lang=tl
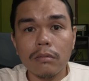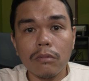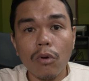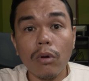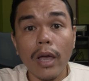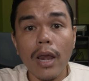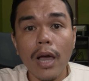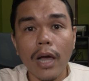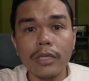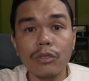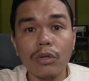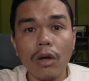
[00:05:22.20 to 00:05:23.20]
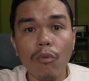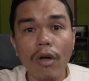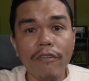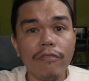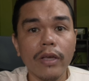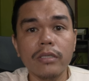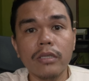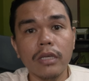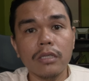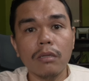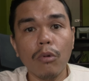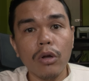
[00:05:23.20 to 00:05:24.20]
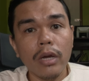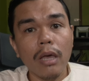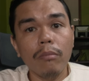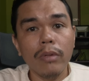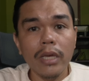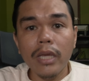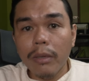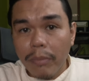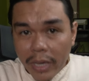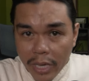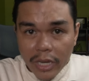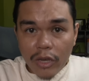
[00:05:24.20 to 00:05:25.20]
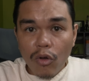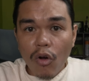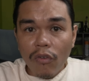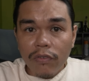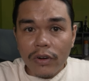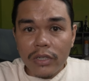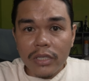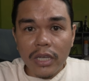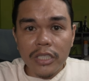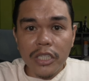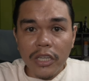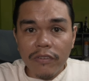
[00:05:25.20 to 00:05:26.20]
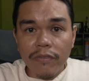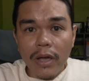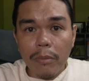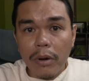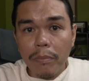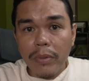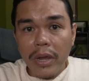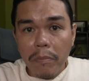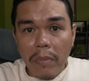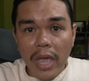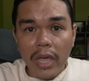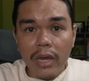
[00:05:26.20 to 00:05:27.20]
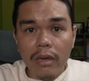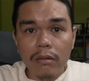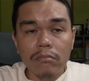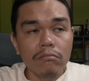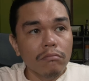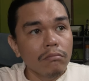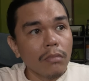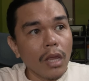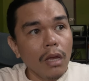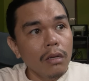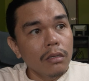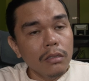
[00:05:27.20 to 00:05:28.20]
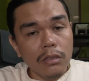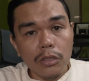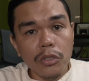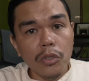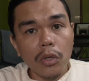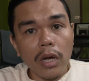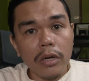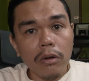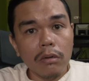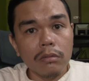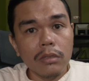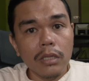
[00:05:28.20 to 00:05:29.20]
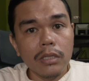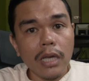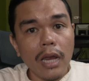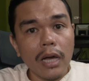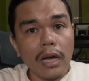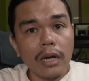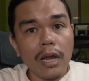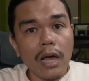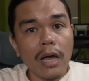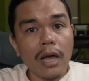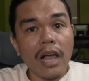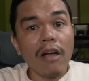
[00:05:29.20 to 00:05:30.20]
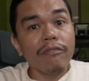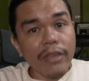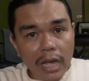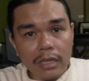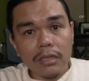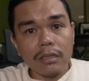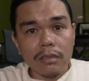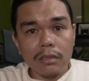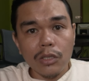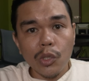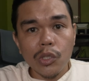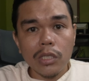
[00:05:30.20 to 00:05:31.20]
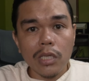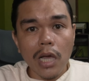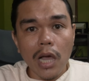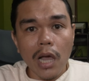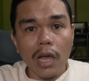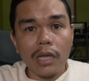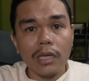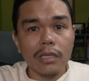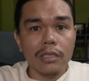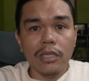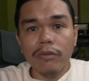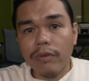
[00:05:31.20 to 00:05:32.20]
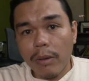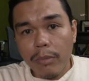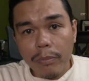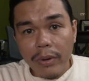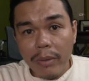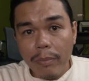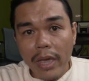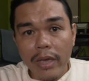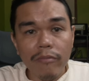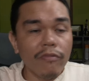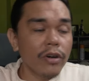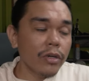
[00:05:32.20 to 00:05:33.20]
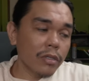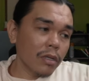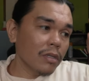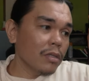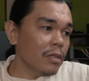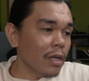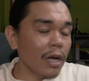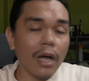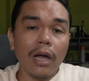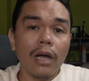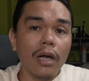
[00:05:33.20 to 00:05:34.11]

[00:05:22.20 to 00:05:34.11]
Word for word: kung kailangan nyo ng Wi-Fi 6 na modem, hindi pa yan in-offer sa G-Fiber Prepaid. Yan yung ano, isa lang na caveat dun sa G-Fiber Prepaid versus the